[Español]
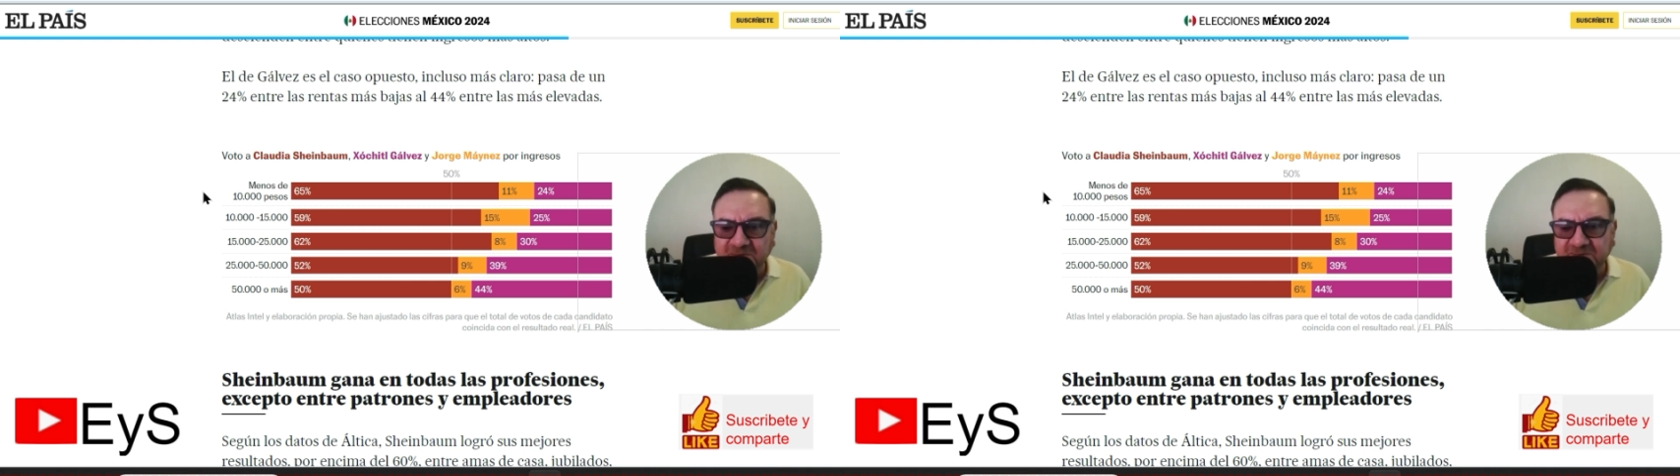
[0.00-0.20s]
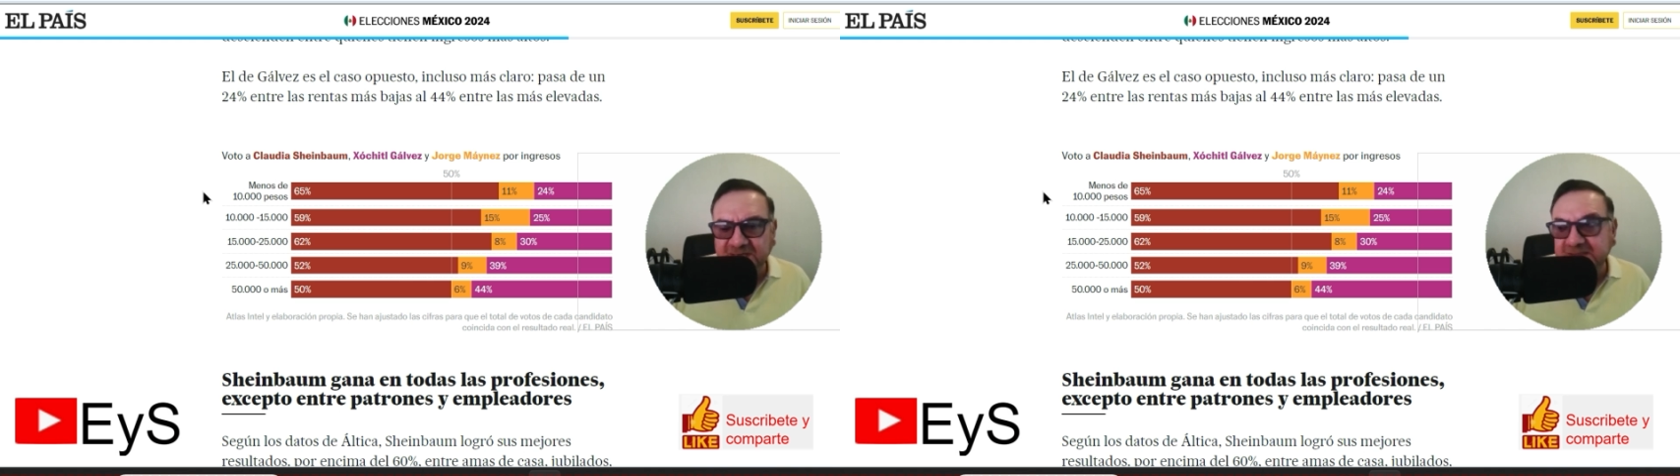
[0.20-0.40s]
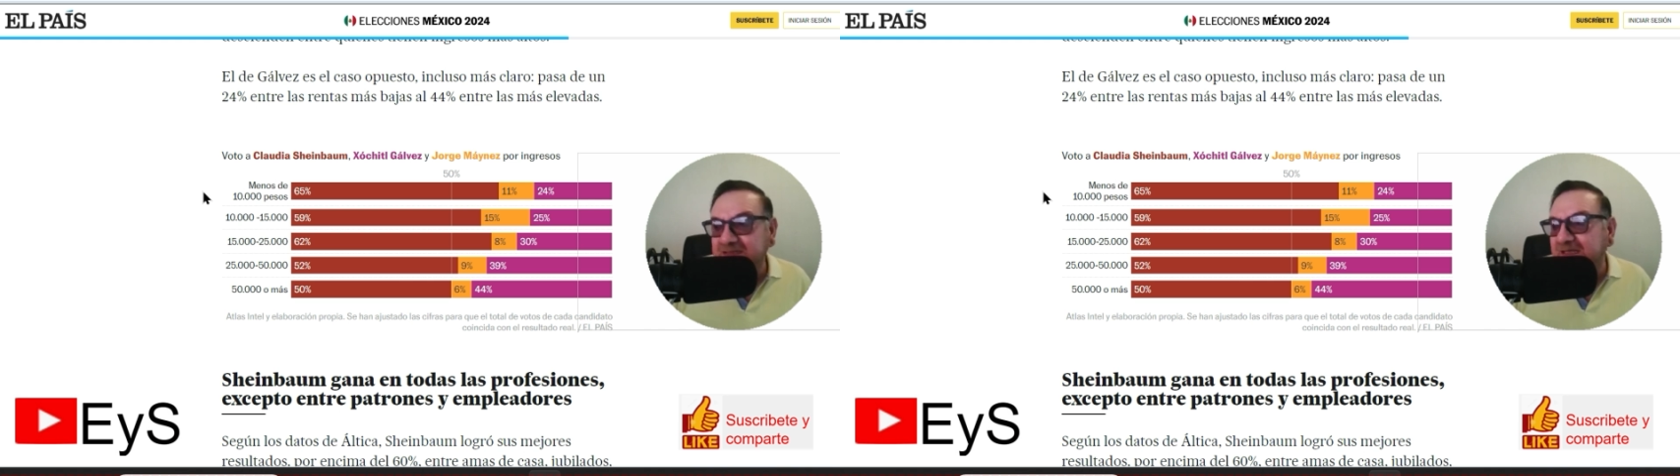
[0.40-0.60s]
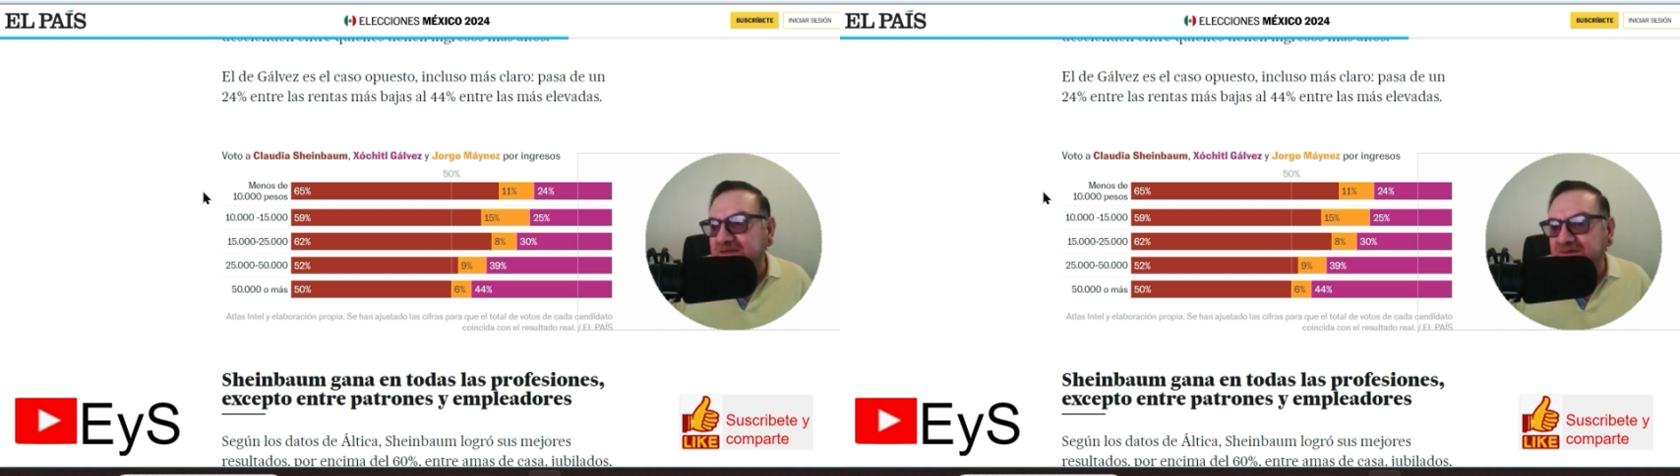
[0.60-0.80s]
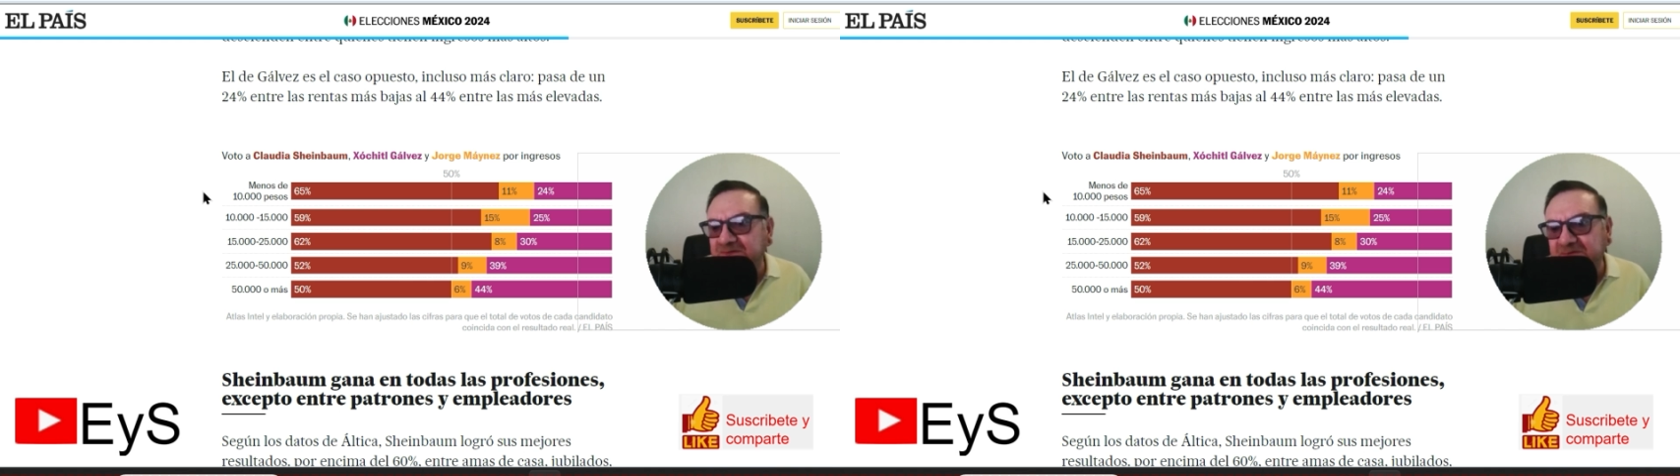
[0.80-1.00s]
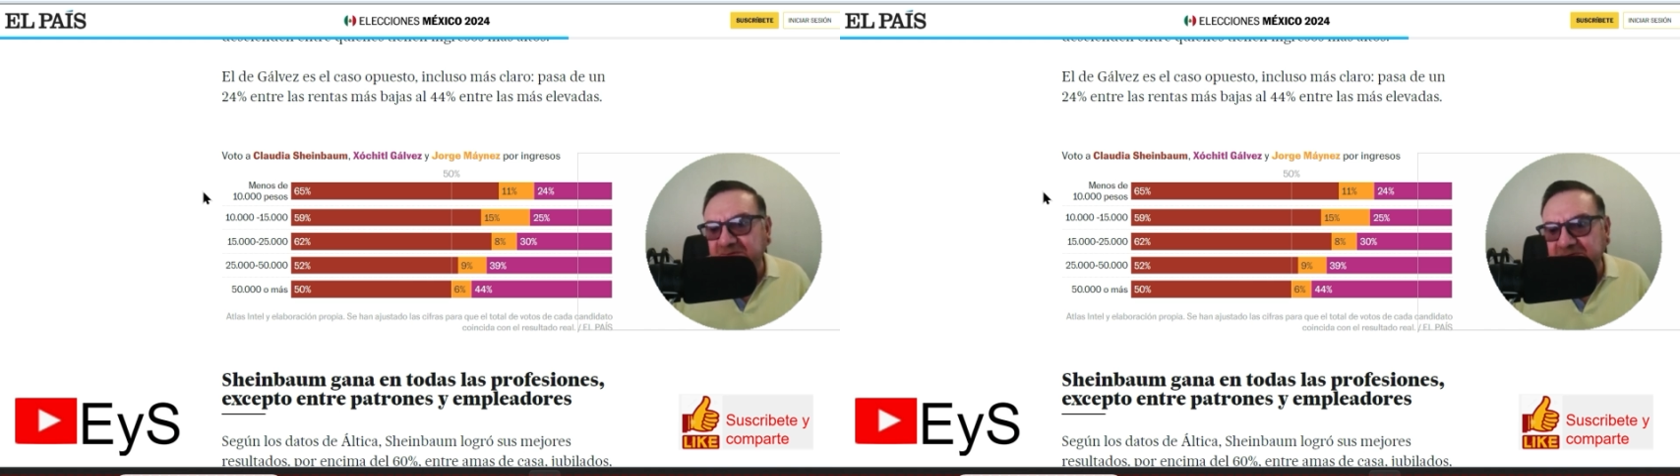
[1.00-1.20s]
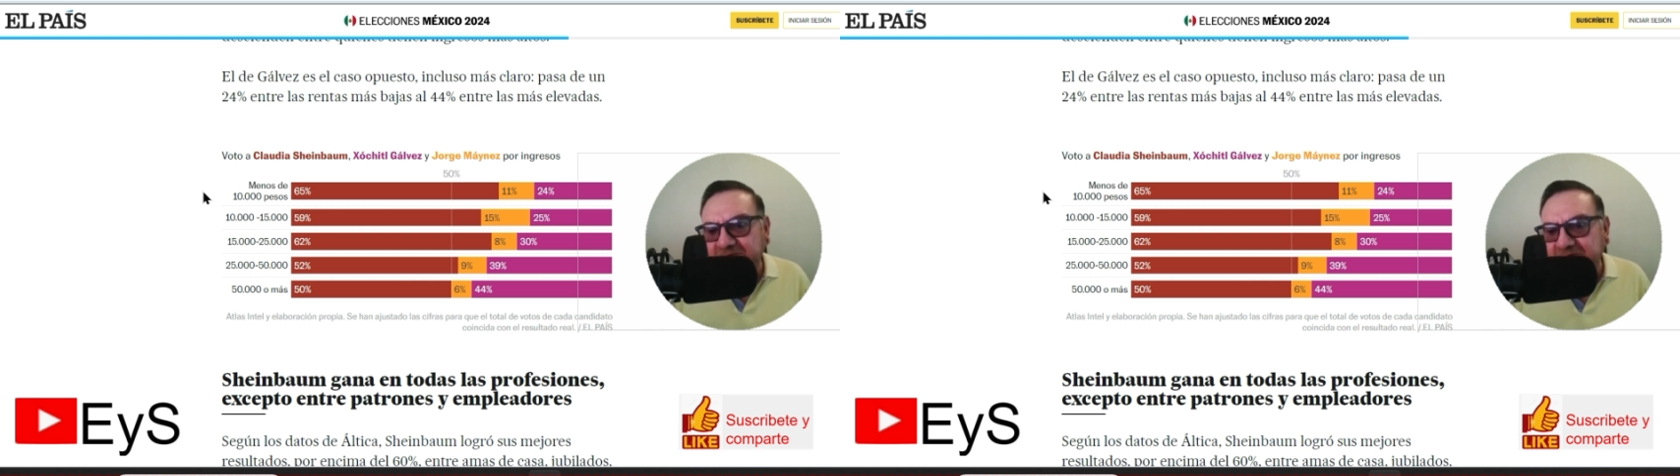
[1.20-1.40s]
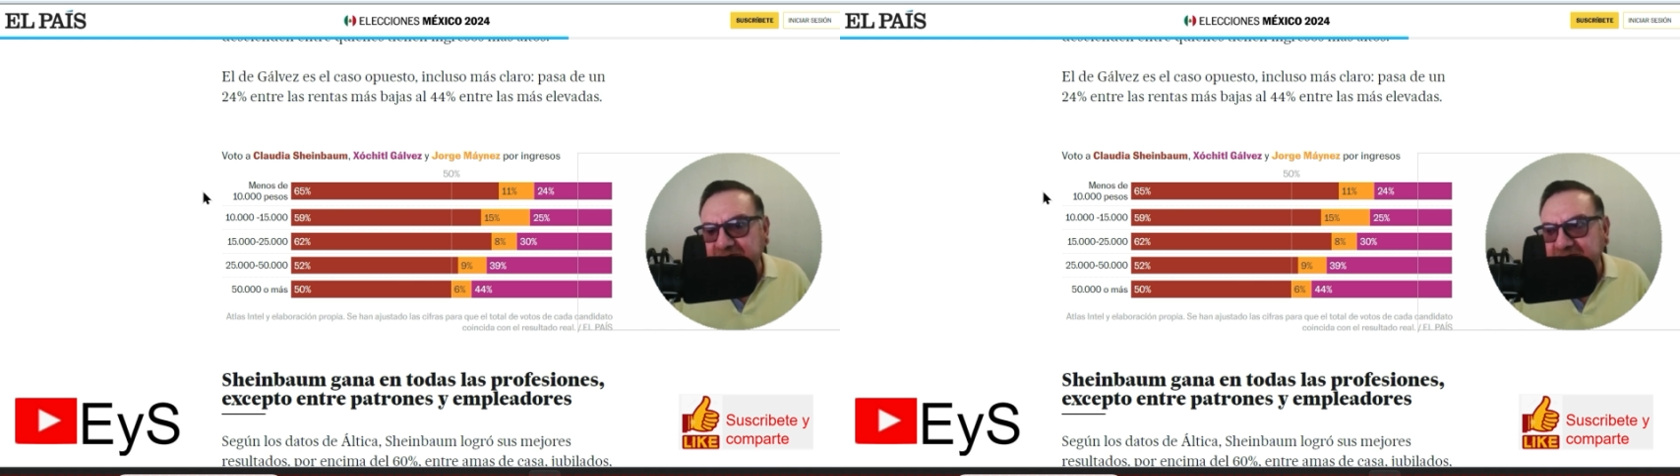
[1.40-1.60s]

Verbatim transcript: muy bien tanto,